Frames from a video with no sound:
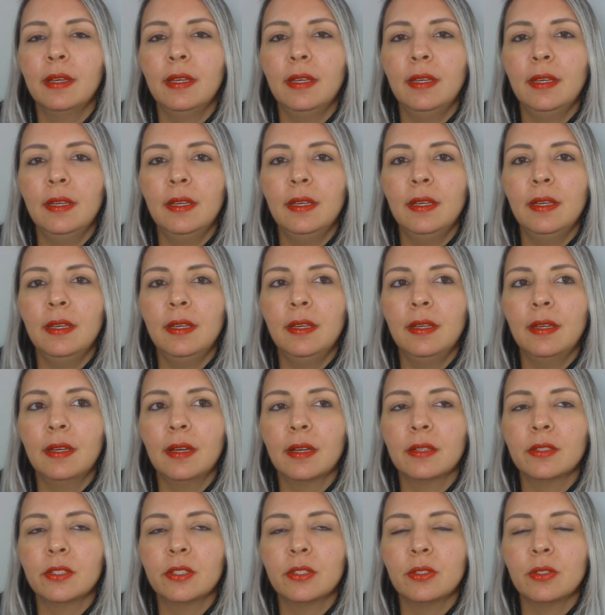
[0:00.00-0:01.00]
E
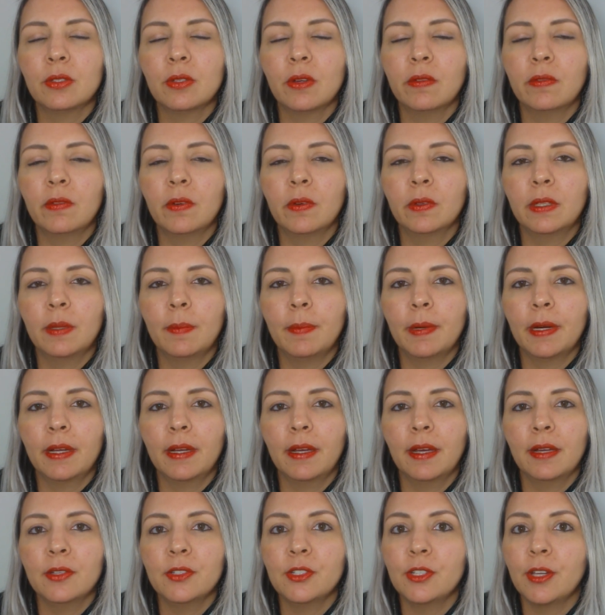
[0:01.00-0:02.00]
a gente só volta para
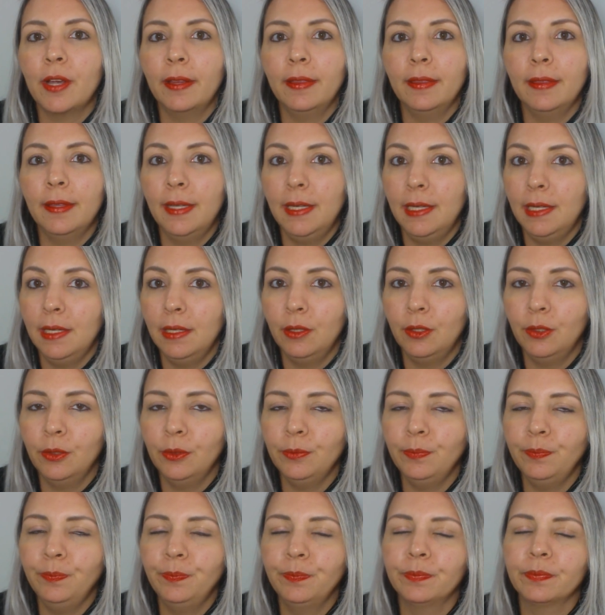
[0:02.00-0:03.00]
cá em
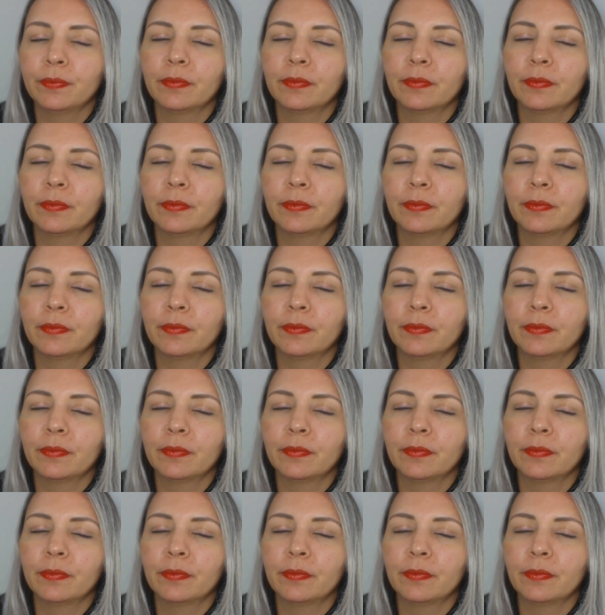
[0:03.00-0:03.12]
janeiro.